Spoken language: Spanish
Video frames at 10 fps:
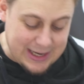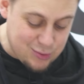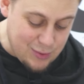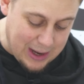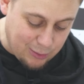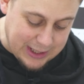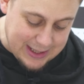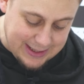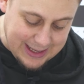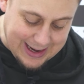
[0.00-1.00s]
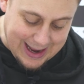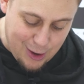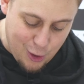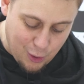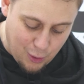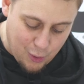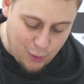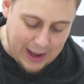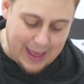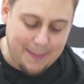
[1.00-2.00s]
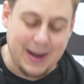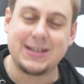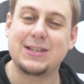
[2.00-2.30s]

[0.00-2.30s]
es una auténtica locura y además